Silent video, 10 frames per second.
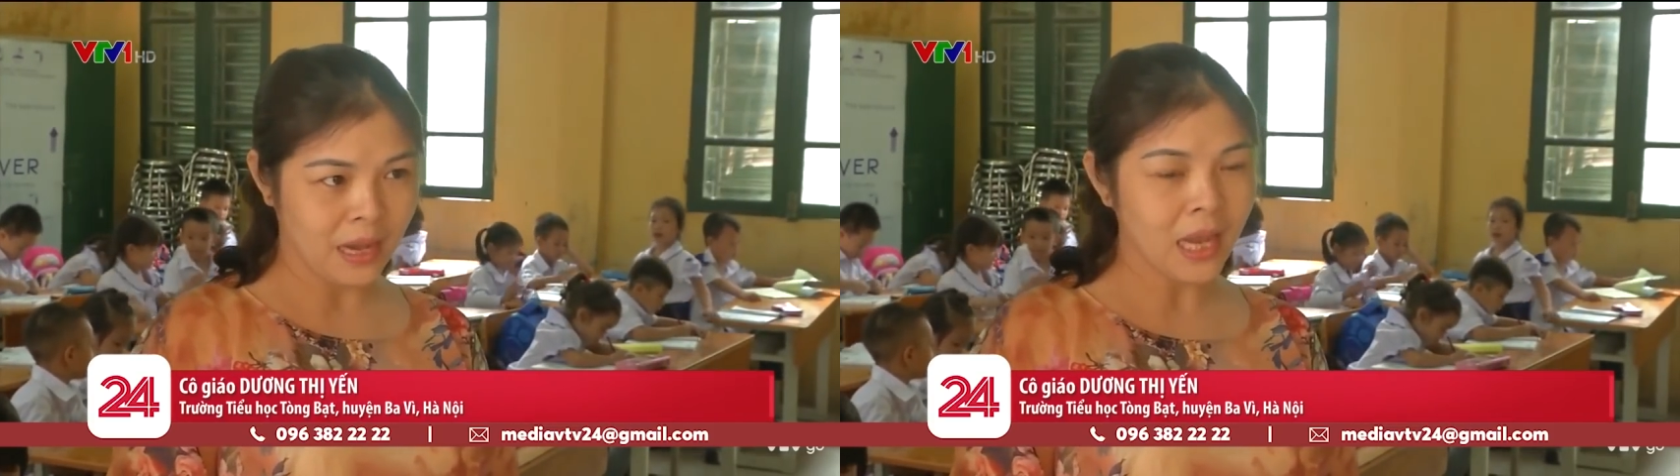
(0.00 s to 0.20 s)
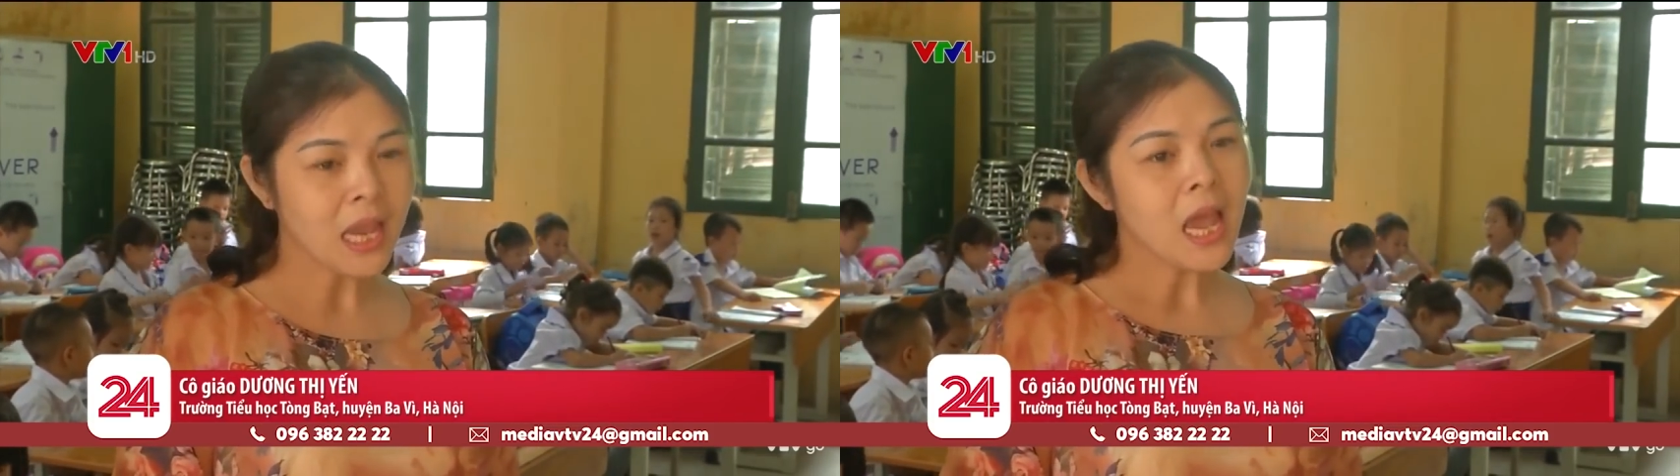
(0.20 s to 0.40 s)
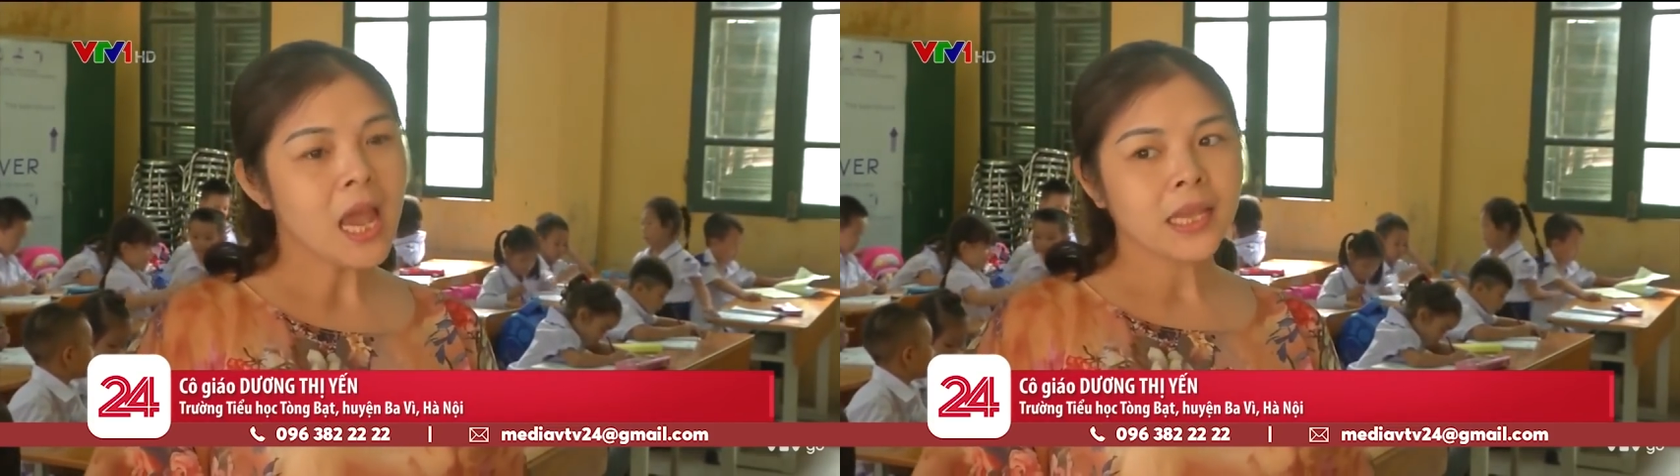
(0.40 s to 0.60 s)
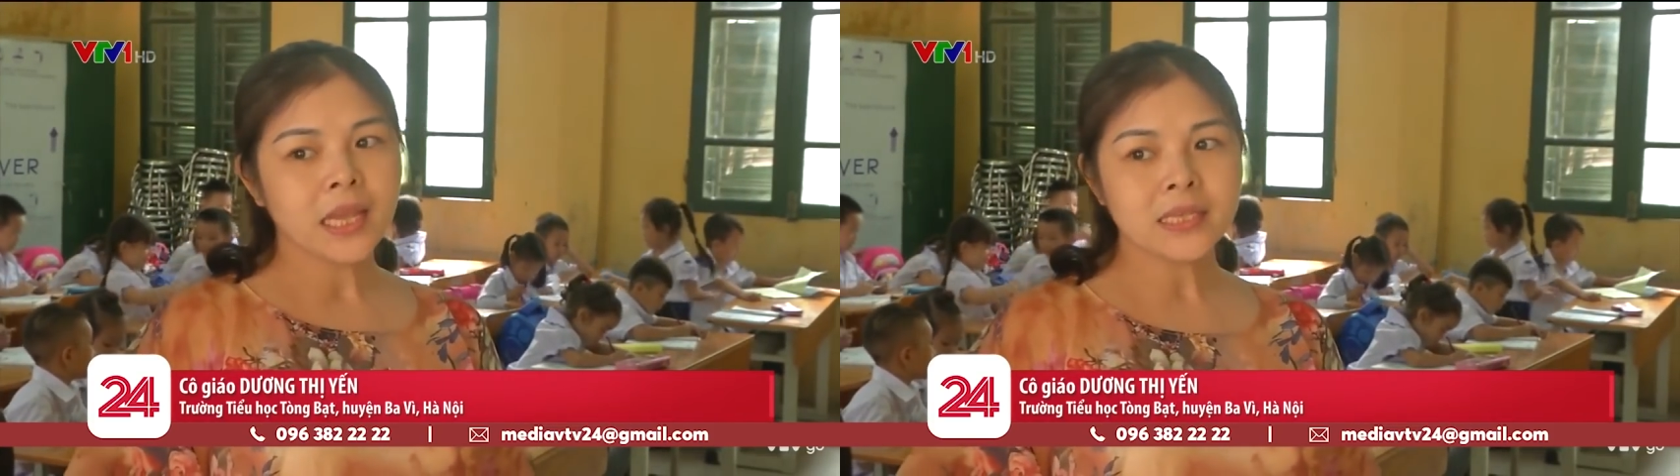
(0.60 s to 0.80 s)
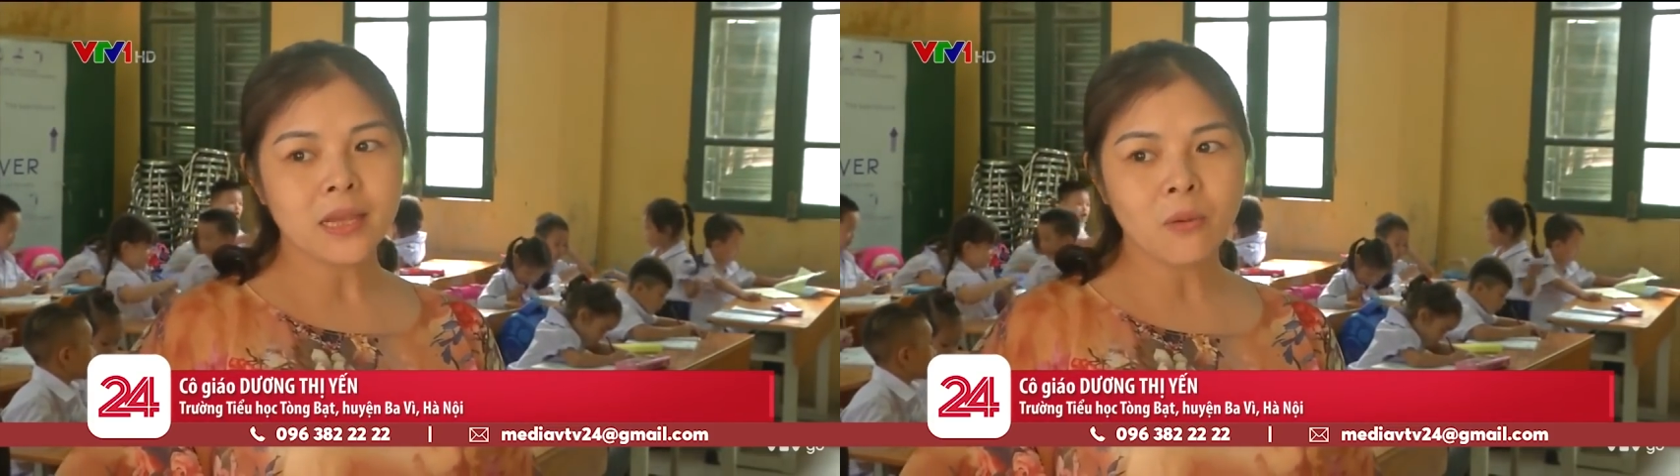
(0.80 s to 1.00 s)
Đấy.
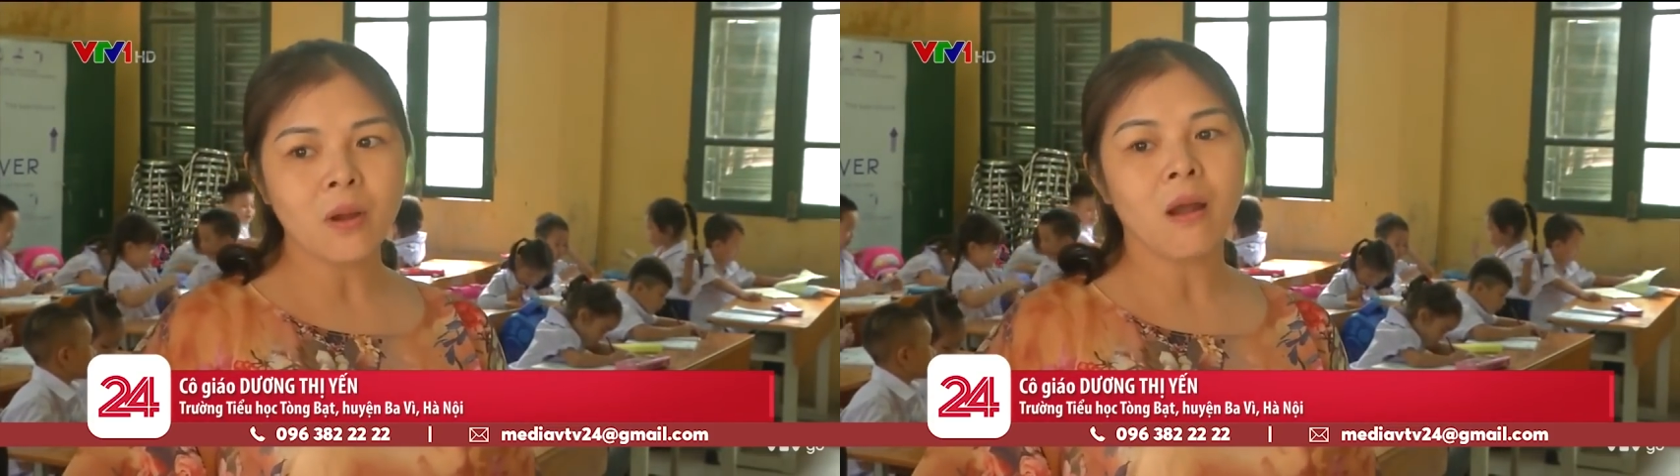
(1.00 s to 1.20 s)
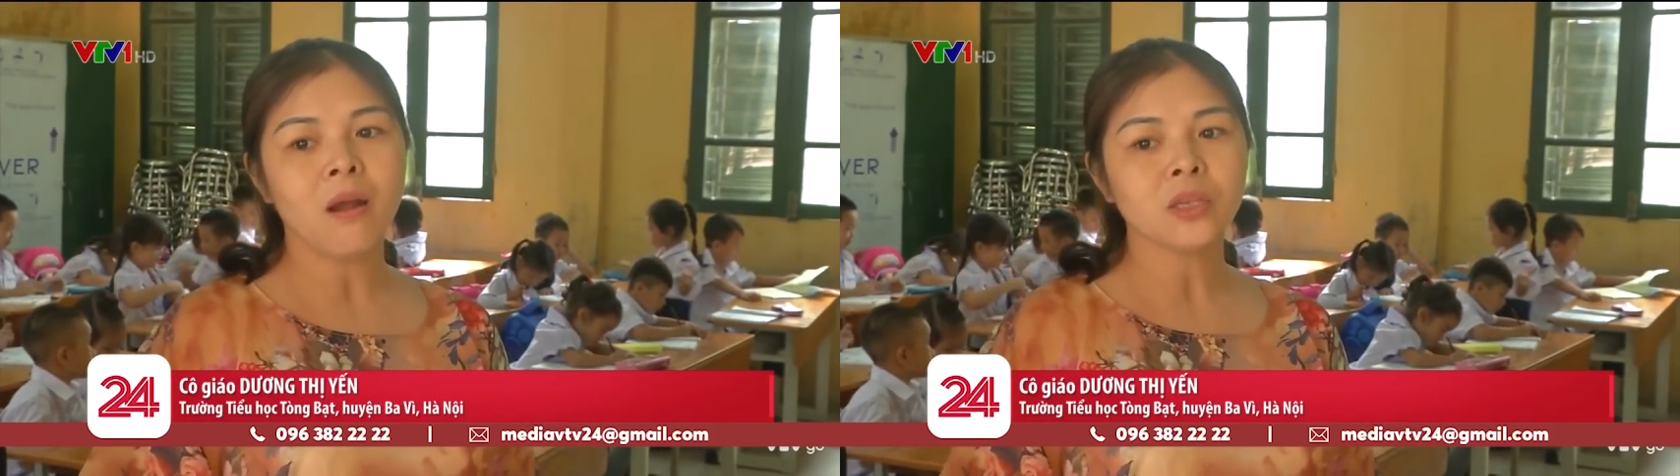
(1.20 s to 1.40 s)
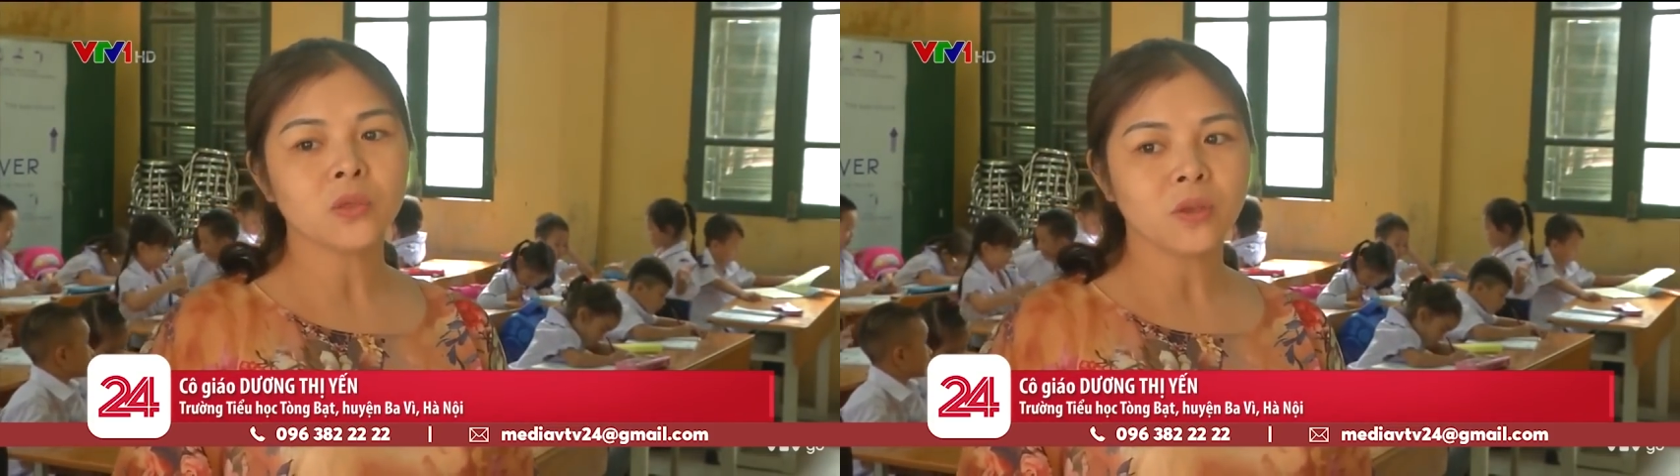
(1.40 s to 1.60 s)
Thế sau đó